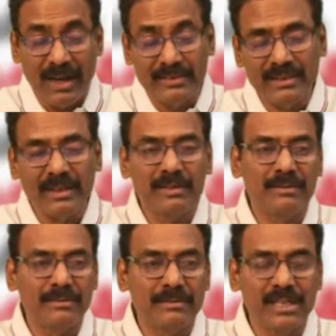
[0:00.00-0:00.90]
అంత
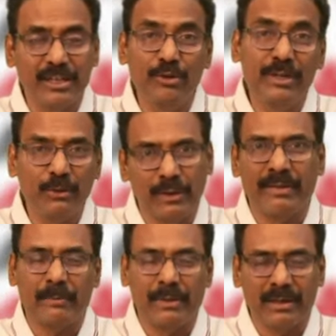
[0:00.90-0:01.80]
సెక్యూరిటీ
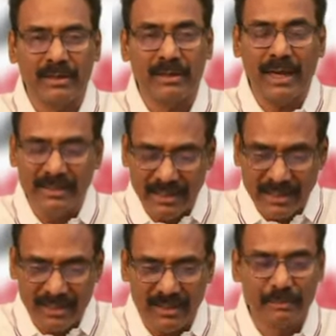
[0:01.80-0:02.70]
ఉన్నదన్నమాట అయితే
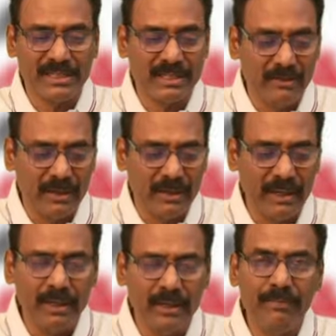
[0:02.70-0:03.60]
ఇక్కడ ప్రశ్న
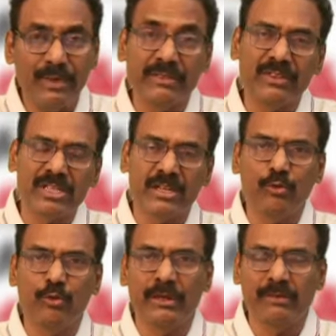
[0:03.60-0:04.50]
ఏమిటంటే ఇంత
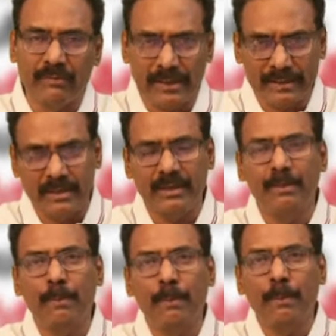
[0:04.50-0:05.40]
సెక్యూరిటీ ఉన్న వ్యక్తికి
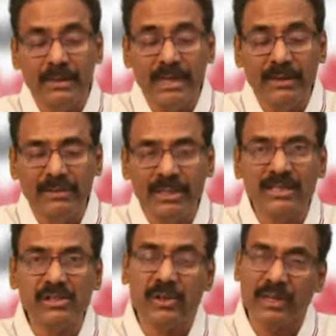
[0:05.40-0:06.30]
ఈ విధంగా
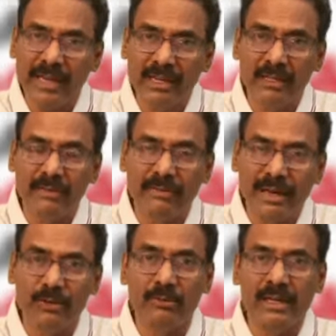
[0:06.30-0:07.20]
అసలు రాయి
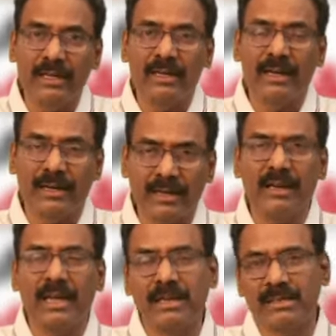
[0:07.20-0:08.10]
వేయడం అనే ఘటన
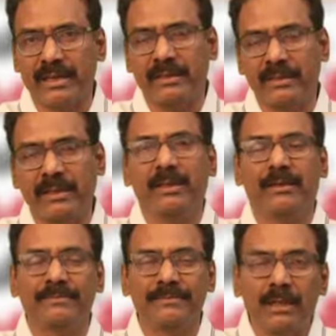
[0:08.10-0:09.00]
ఎలా జరిగింది
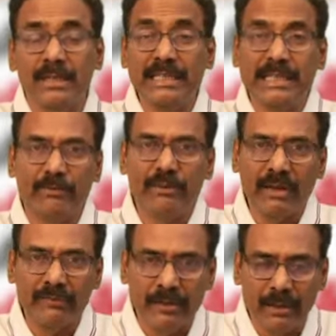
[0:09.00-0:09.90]
ఇది ఎవరి
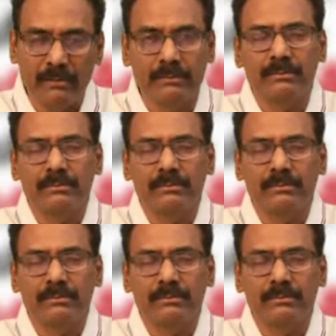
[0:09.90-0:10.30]
వైఫల్యం